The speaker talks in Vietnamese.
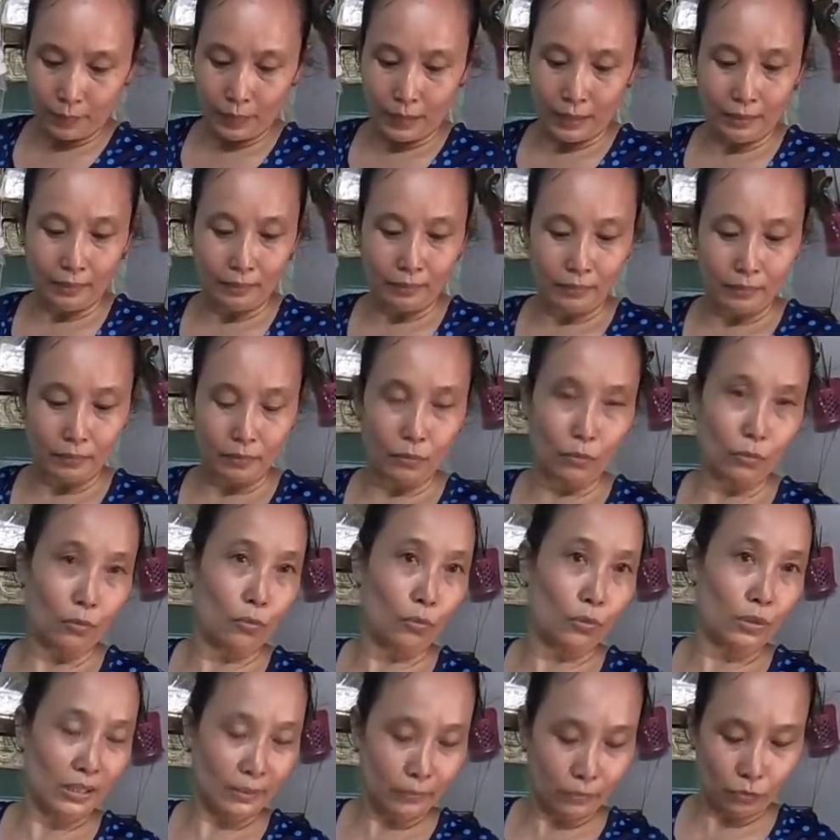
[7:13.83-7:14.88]
Mà được
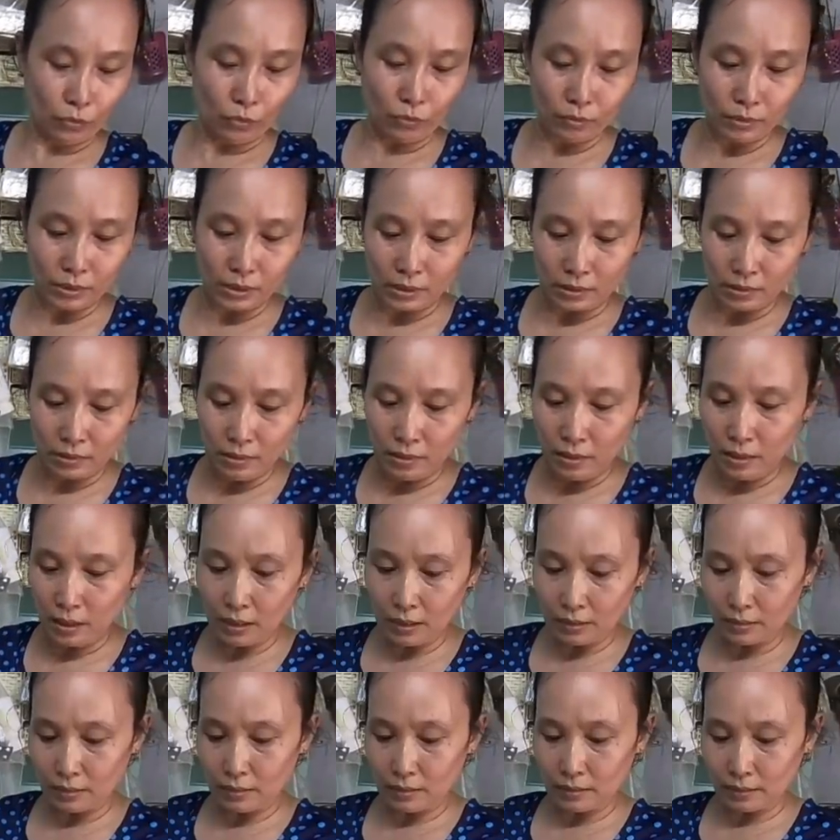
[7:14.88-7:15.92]
cô Sáu cũng xin hứa
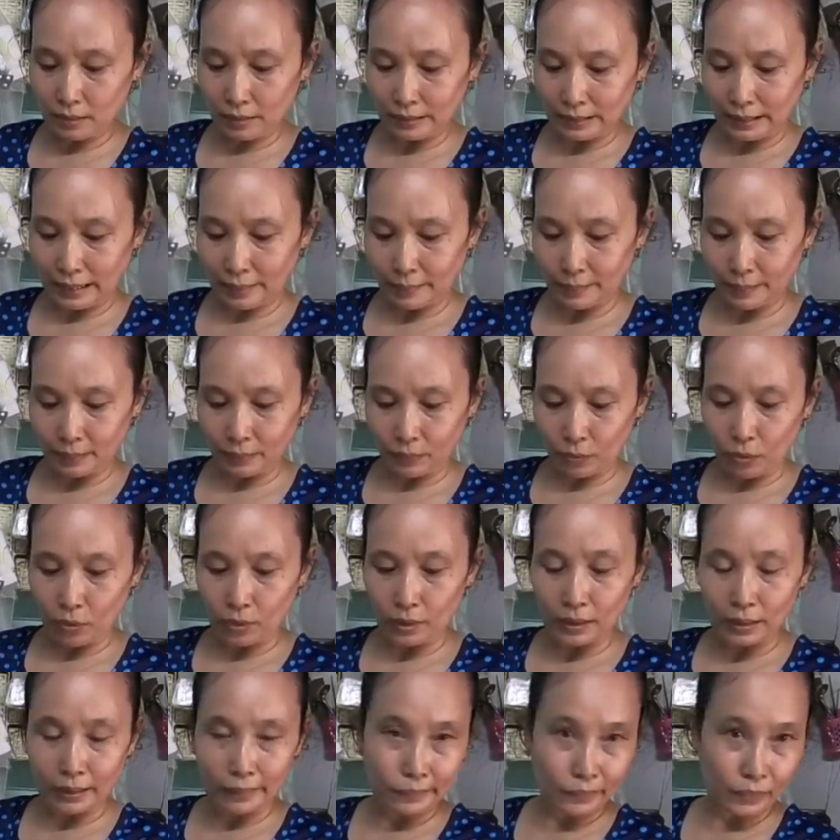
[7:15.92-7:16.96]
với tất cả bà con
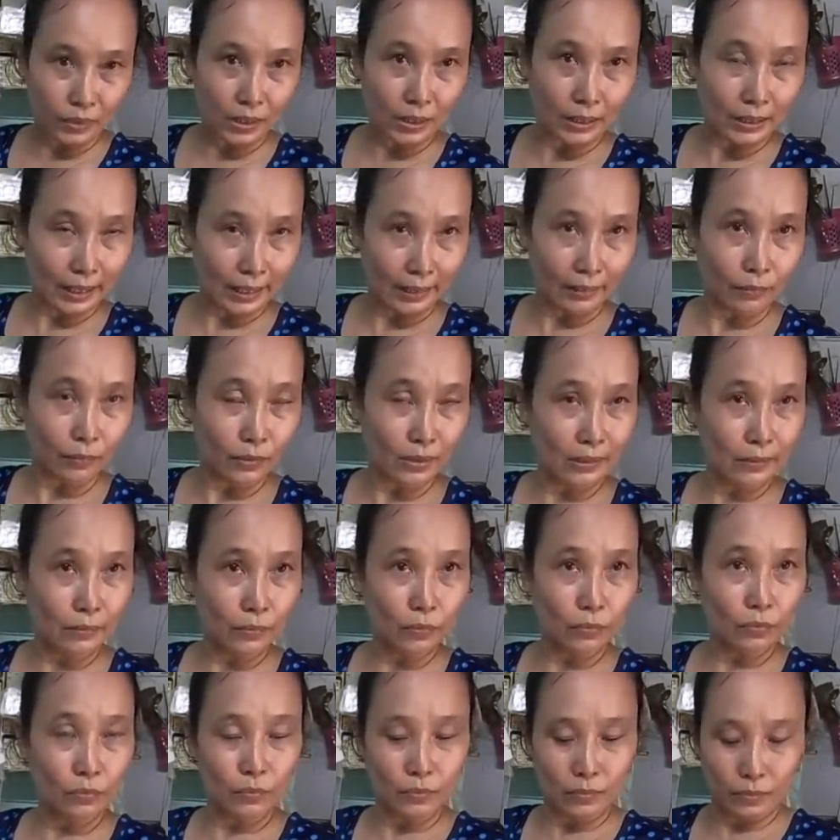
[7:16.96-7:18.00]
là đồng tiền này cô Sáu
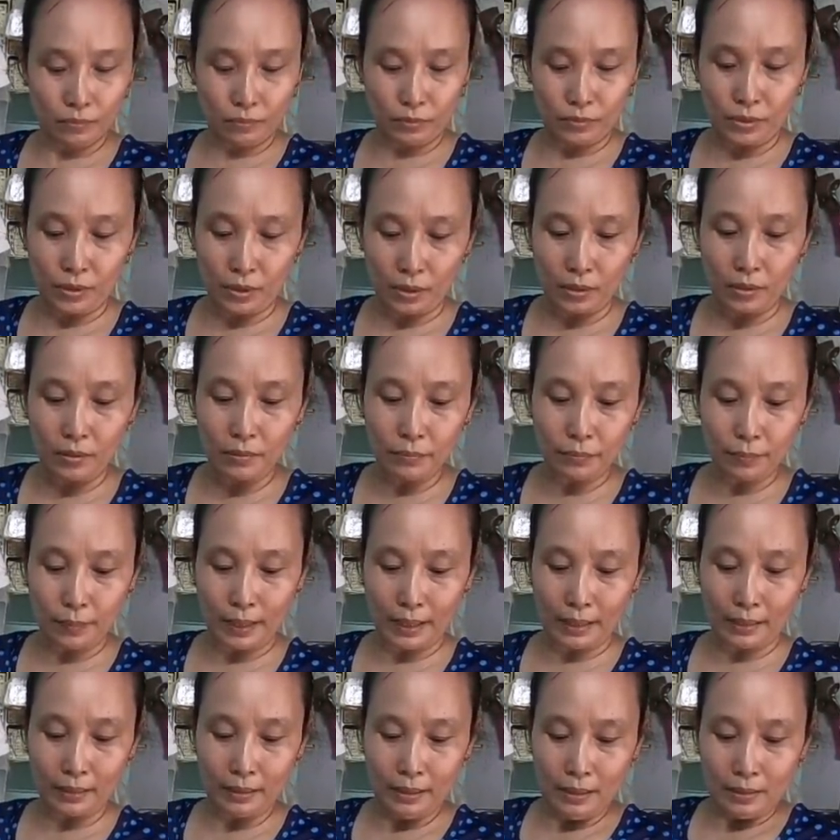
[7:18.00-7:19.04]
giữ
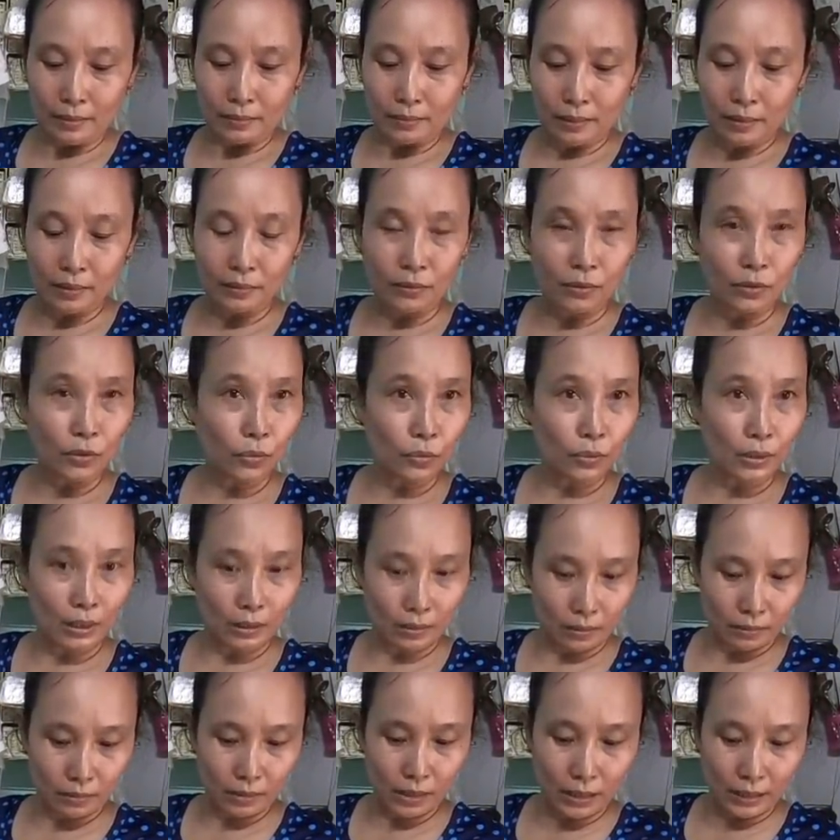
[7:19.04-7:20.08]
mà chi tiêu cho
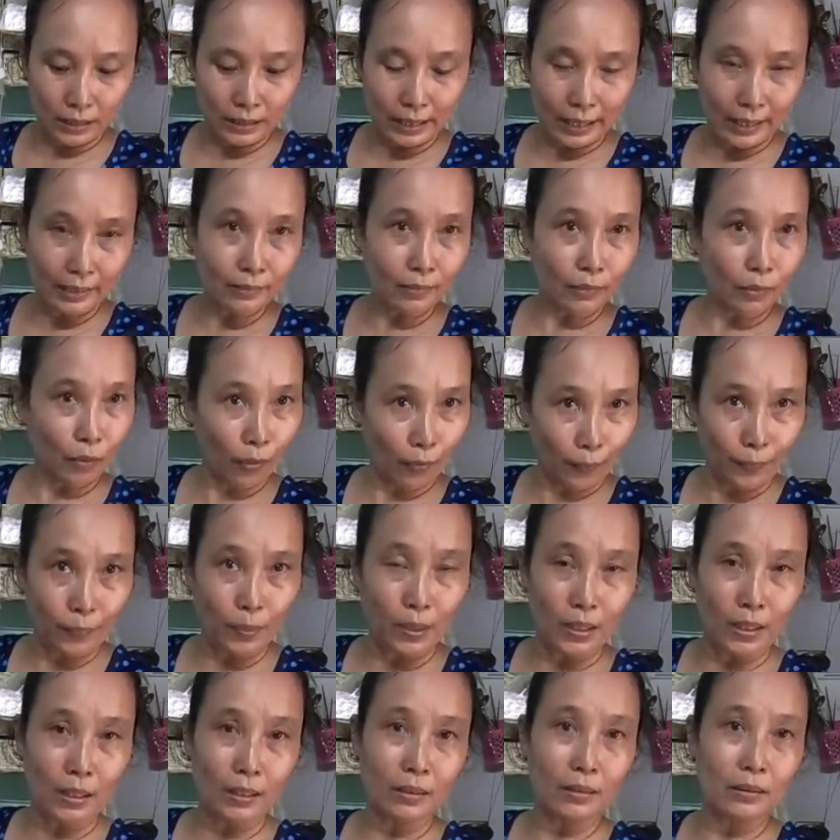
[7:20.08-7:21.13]
anh xứng đáng, cho hợp
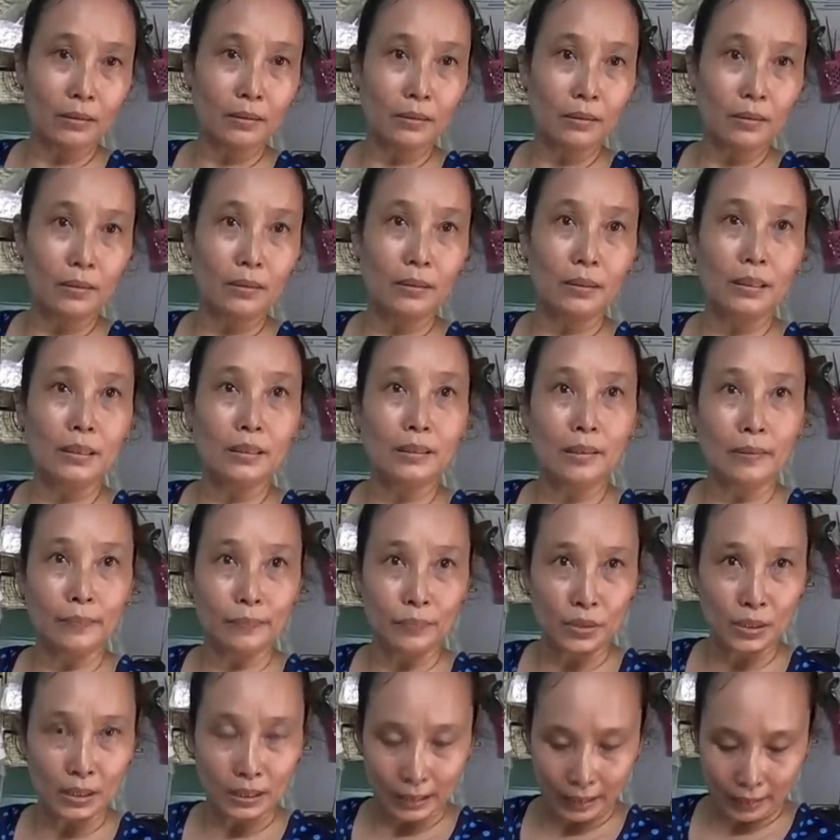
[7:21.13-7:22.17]
lệnh cái
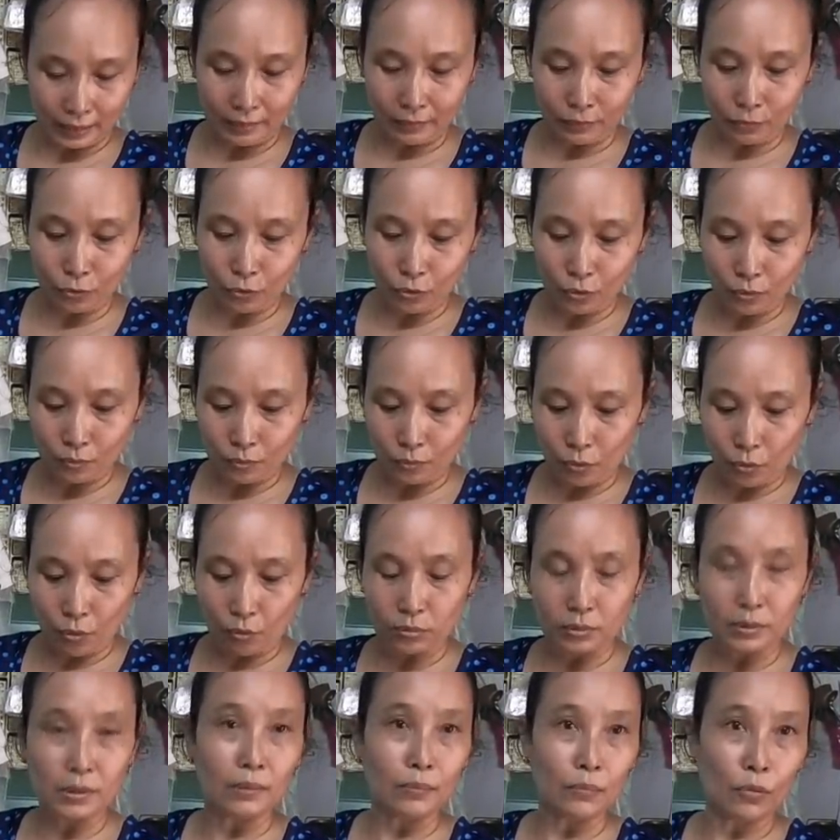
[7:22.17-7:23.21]
đồng tiền này, có một
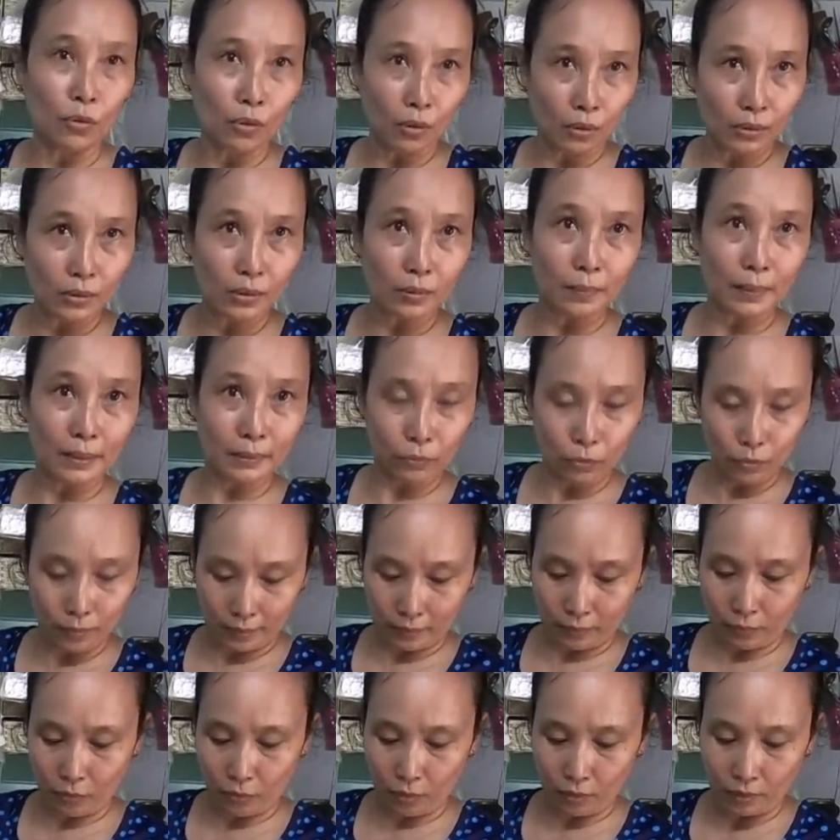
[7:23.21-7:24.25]
tiền mồ hôi nước mắt của bà
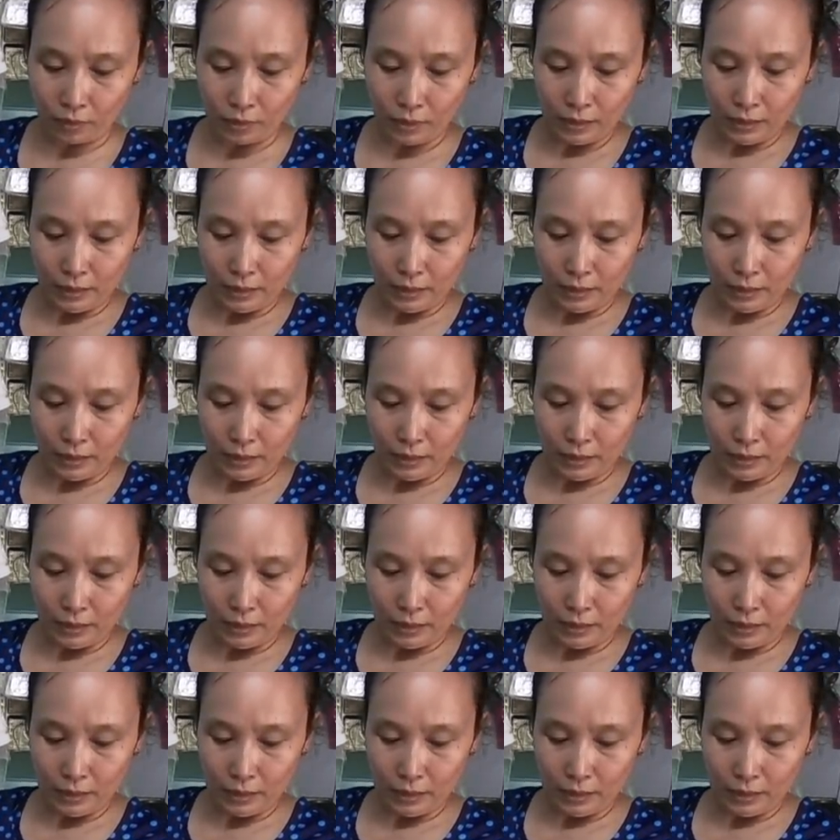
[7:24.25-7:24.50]
con.